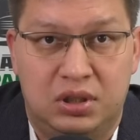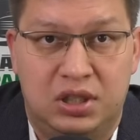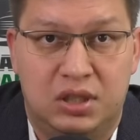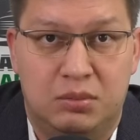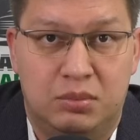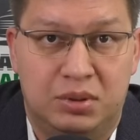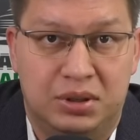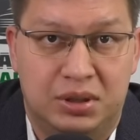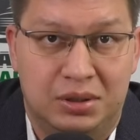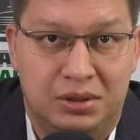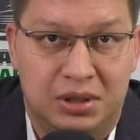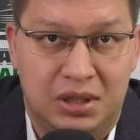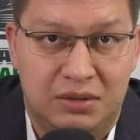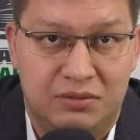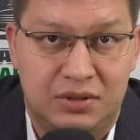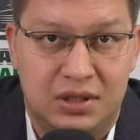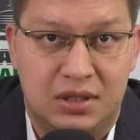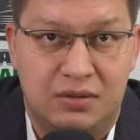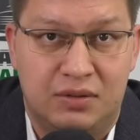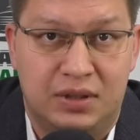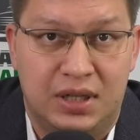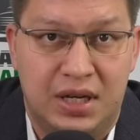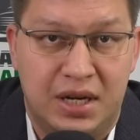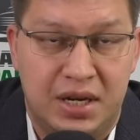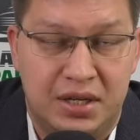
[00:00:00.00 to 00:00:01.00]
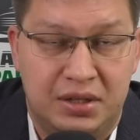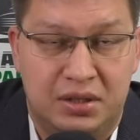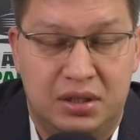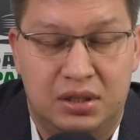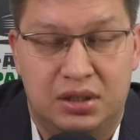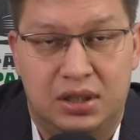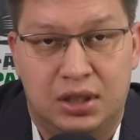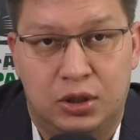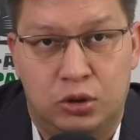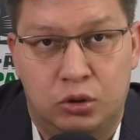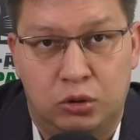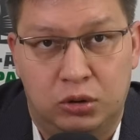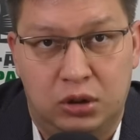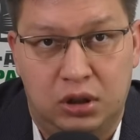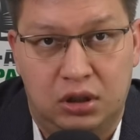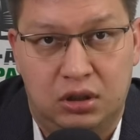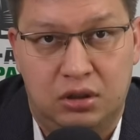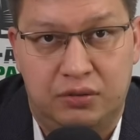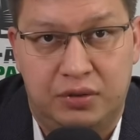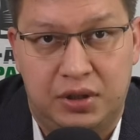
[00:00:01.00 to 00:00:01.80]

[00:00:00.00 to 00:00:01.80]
ГИБДД выявляет на дорогах